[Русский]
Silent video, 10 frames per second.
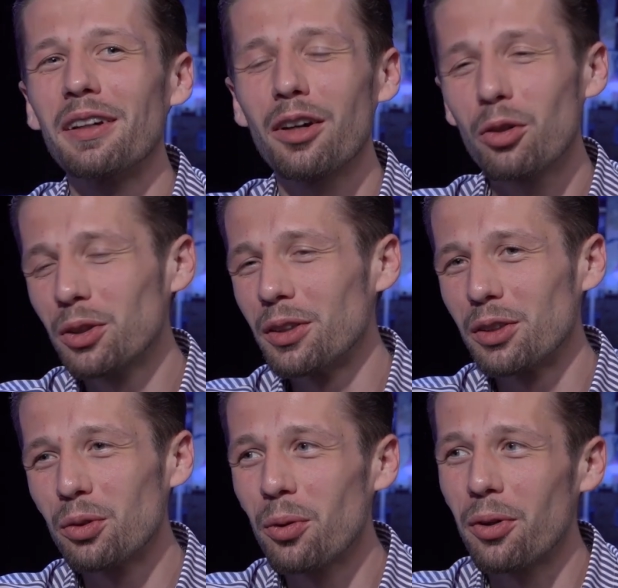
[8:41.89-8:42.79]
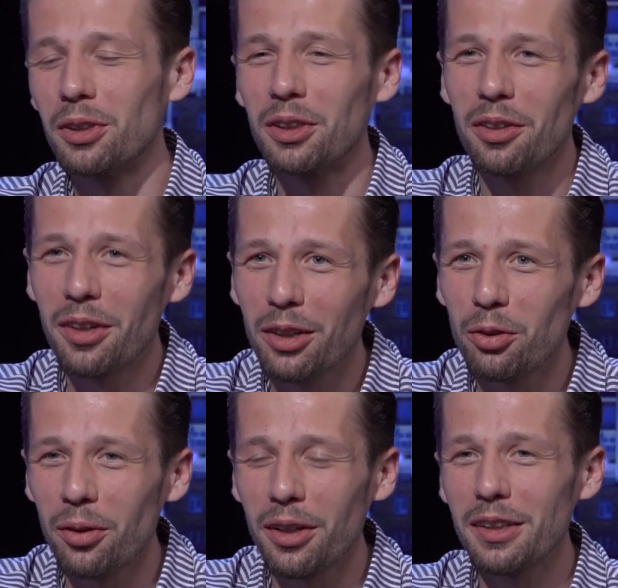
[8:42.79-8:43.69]
хорошей историей, человек,
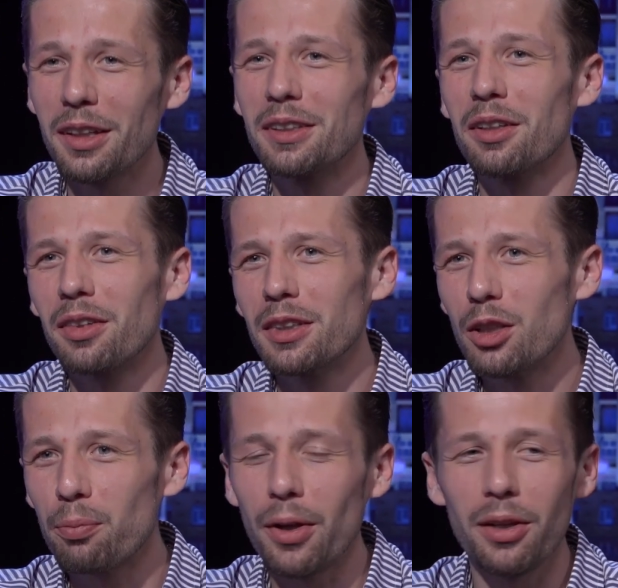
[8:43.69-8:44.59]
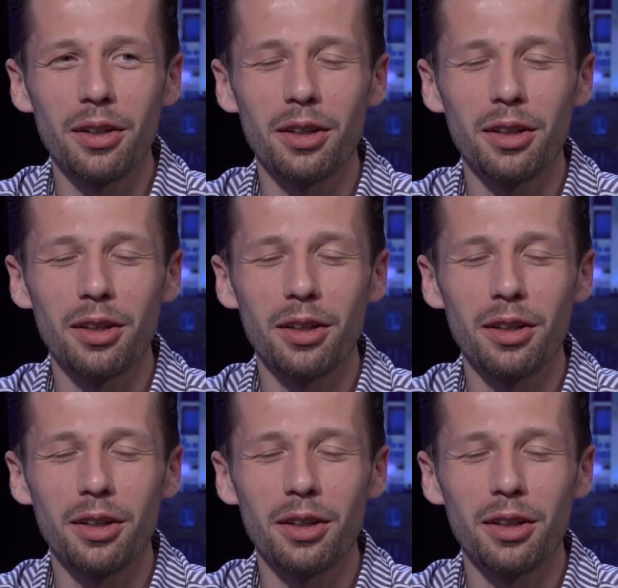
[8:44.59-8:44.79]
который катается на велосипеде,